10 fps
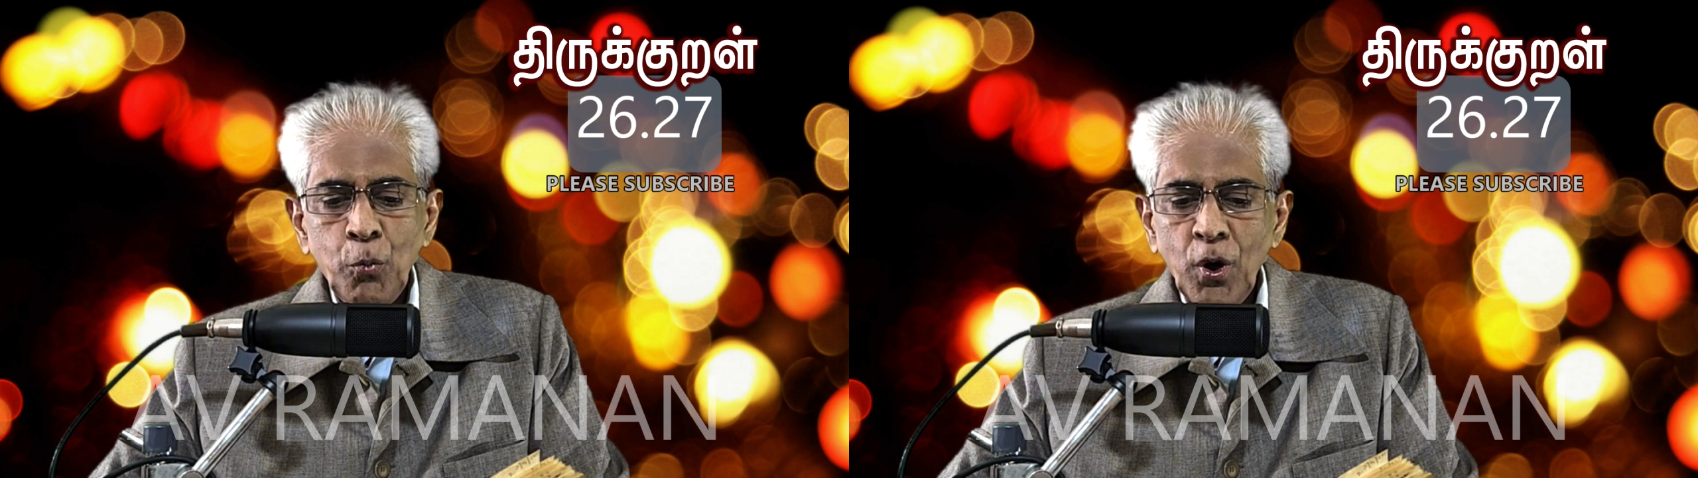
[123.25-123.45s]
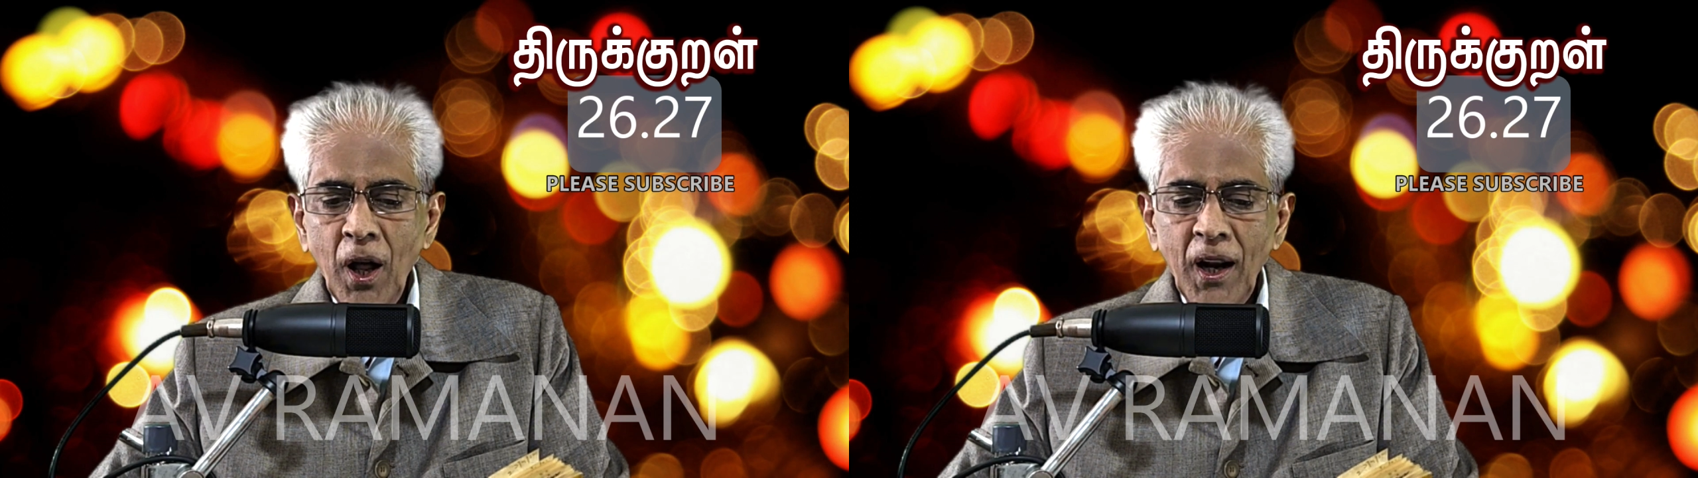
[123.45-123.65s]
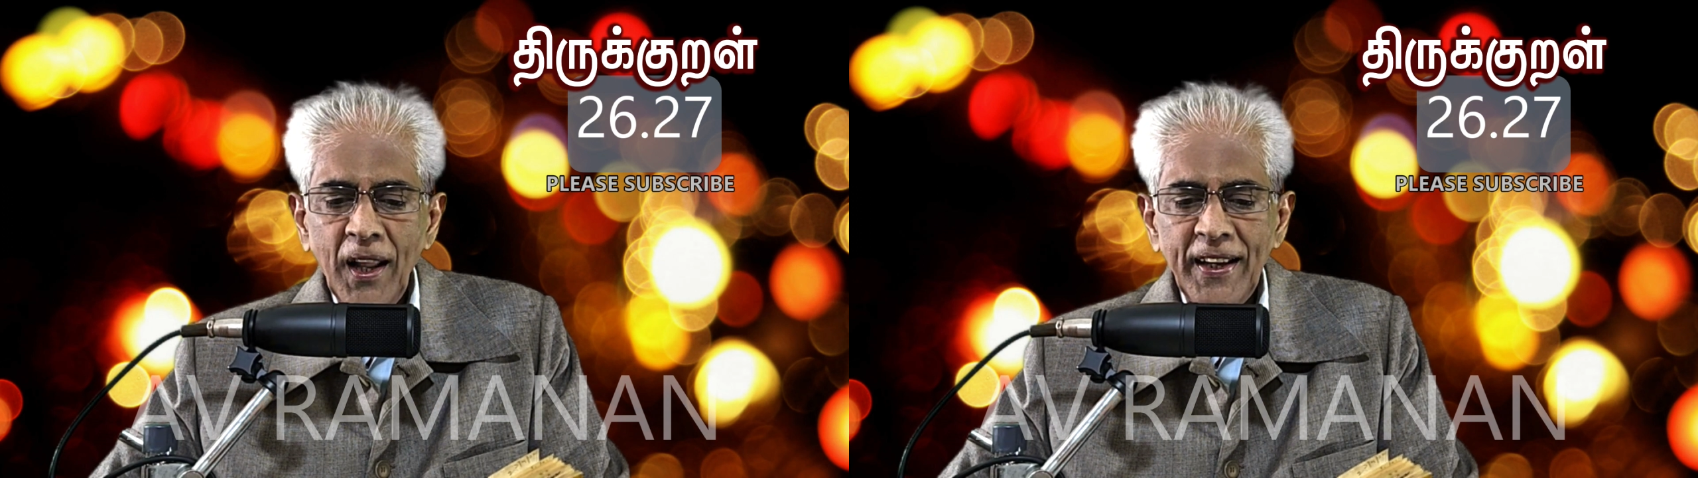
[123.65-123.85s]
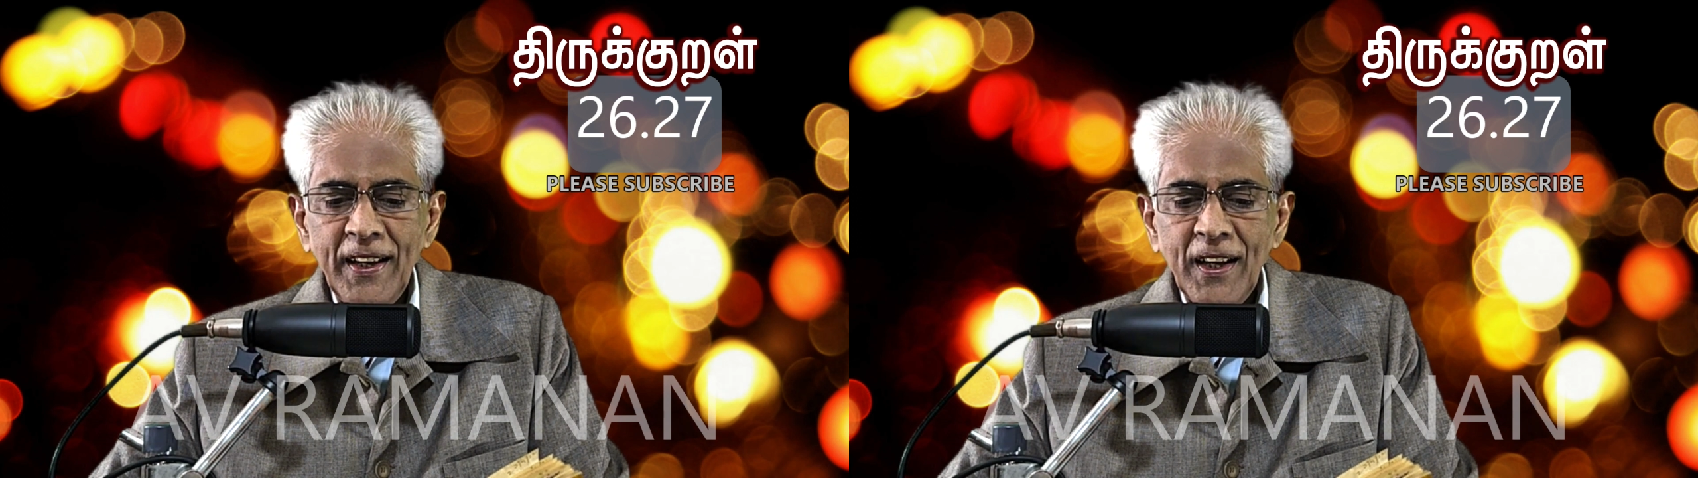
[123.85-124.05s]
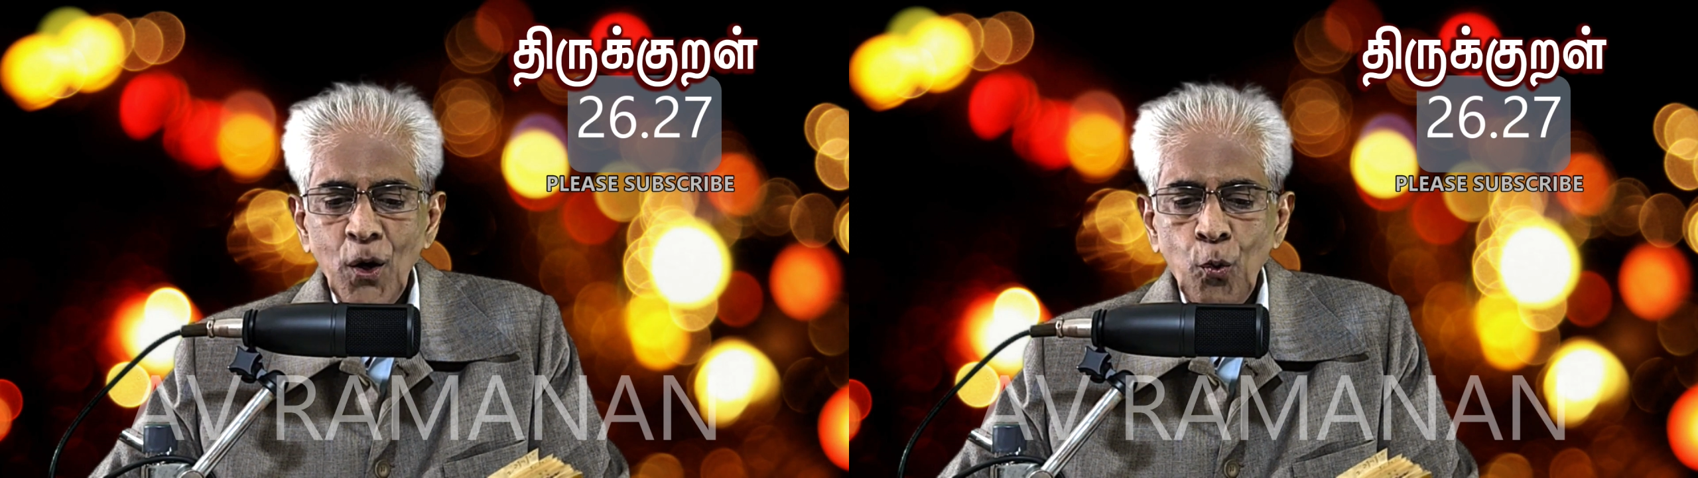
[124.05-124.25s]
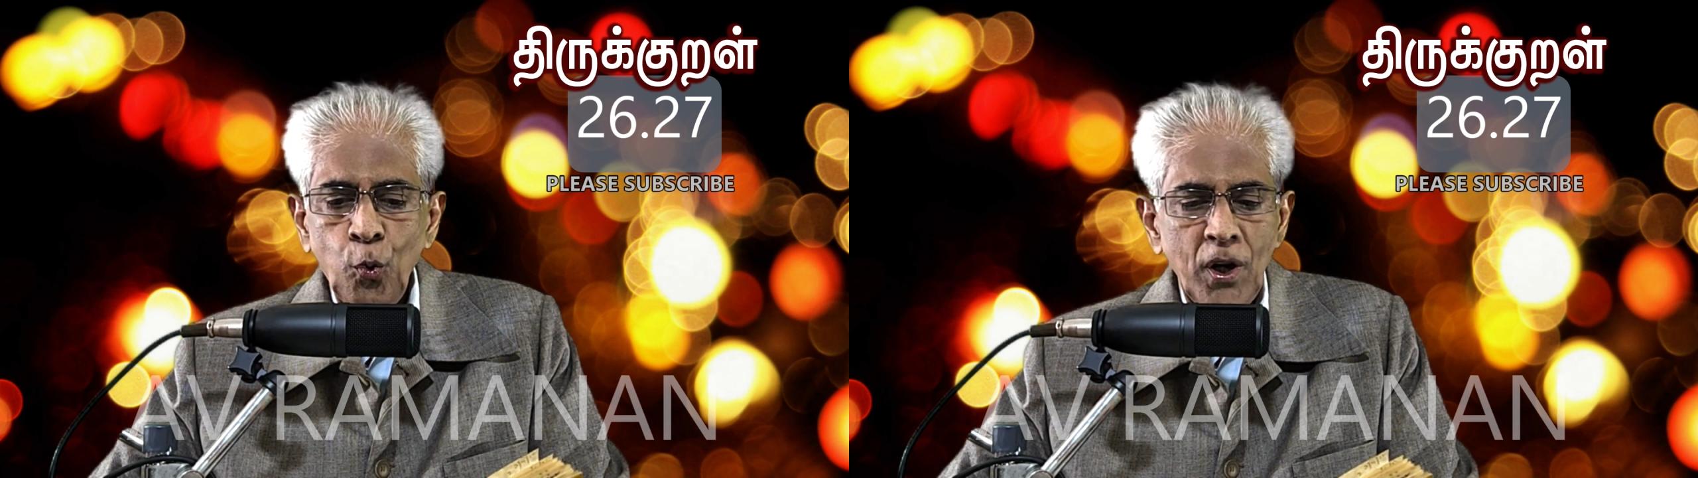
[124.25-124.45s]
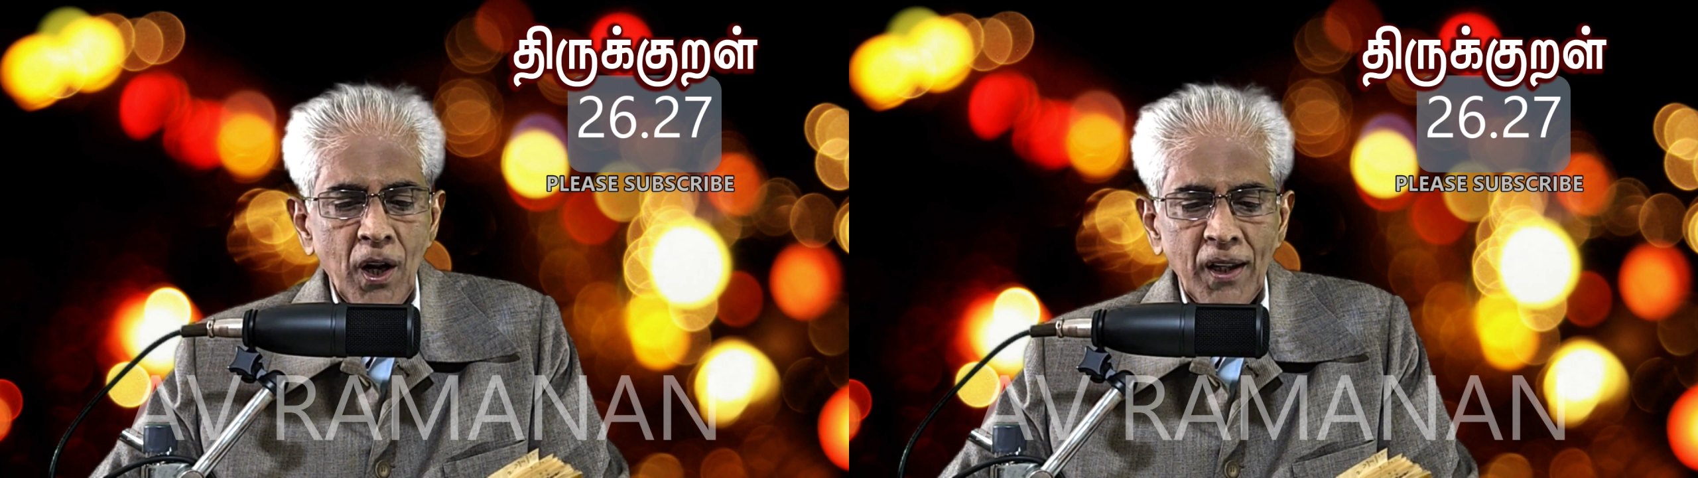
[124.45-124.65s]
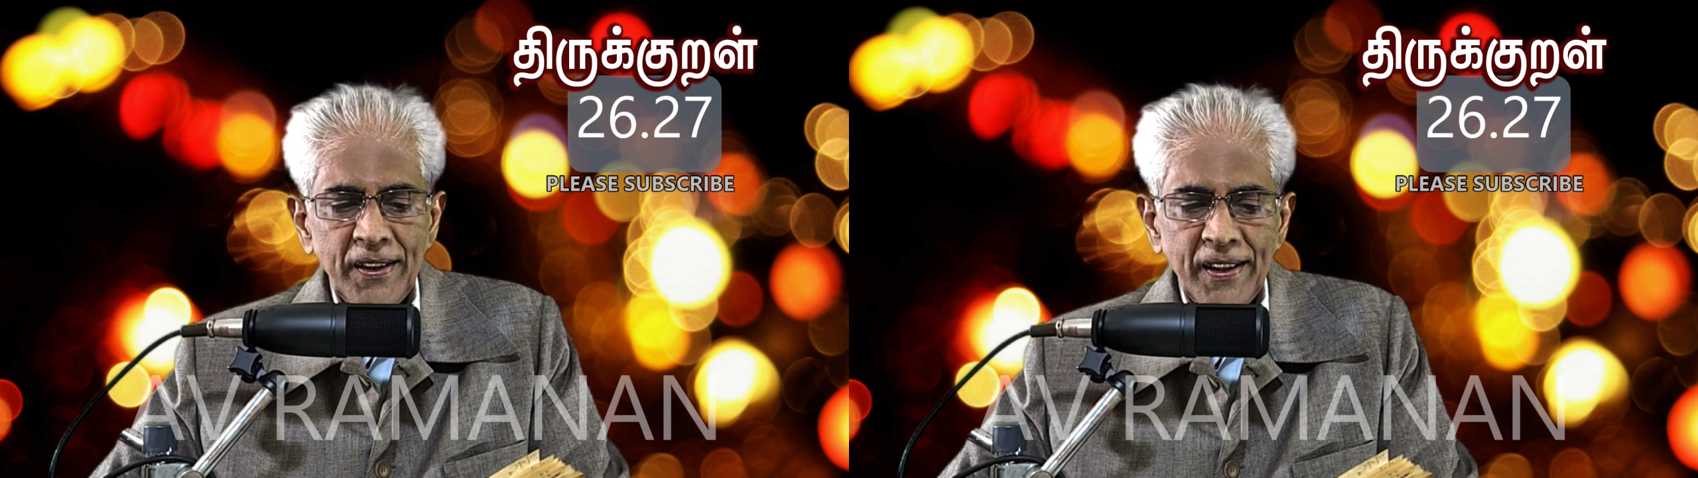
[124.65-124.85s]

புலாலை உண்ணாது